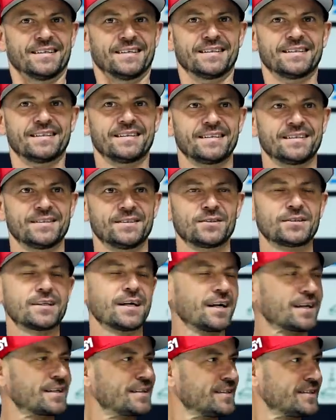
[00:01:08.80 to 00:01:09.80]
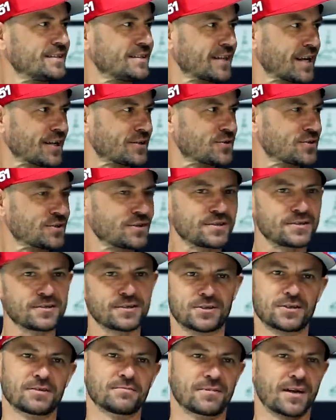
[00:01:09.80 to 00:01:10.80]
E, no tak, e, raczej,
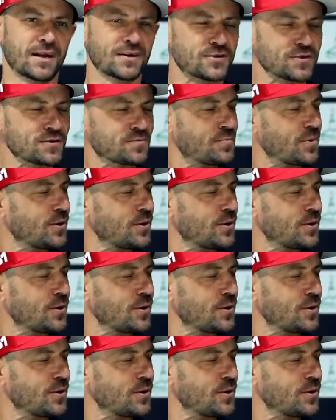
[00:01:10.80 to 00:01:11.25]
raczej, znaczy raczej.